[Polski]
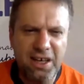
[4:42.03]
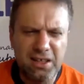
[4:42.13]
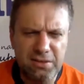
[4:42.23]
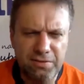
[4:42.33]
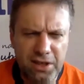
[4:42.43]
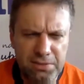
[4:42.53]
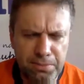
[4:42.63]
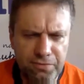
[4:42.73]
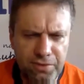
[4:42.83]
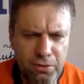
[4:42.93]
Wiele, wiele,
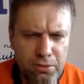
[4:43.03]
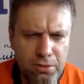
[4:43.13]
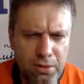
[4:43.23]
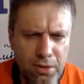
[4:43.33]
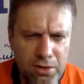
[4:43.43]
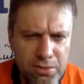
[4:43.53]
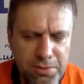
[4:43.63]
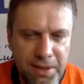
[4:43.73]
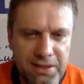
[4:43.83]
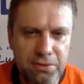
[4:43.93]
wielu
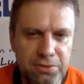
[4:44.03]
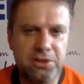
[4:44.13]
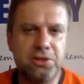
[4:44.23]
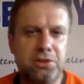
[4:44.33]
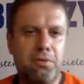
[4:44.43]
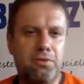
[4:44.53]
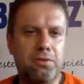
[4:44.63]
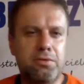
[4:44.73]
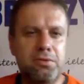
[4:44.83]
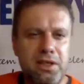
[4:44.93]
osób z Państwa uczestniczyło w
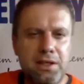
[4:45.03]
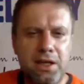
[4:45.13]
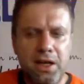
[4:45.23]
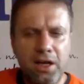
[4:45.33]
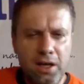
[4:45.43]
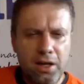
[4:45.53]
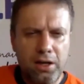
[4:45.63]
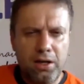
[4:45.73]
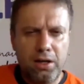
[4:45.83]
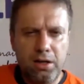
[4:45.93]
konkursach
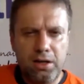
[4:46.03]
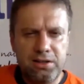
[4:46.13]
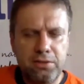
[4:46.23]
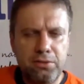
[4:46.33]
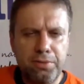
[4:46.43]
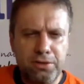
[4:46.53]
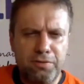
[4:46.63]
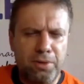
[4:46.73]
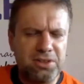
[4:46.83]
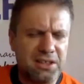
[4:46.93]
E, Centrum
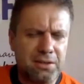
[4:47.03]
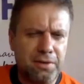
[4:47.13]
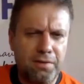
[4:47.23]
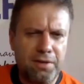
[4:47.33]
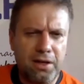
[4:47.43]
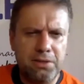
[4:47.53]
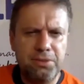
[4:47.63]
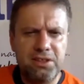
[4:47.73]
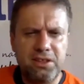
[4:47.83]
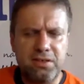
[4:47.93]
Projektów Polska Cyfrowa
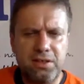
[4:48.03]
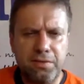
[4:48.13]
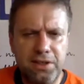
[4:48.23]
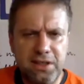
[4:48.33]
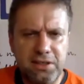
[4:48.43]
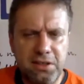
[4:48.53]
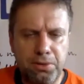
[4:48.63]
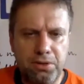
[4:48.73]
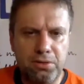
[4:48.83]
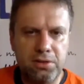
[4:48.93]
i Ministerstwa
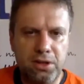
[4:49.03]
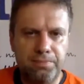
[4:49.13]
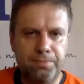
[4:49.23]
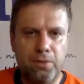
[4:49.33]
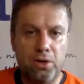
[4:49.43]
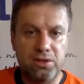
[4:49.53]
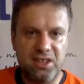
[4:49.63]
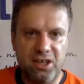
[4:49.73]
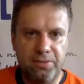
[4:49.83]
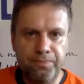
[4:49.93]
Cyfryzacji pod kątem
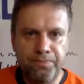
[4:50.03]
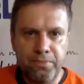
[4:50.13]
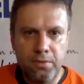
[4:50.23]
OSE.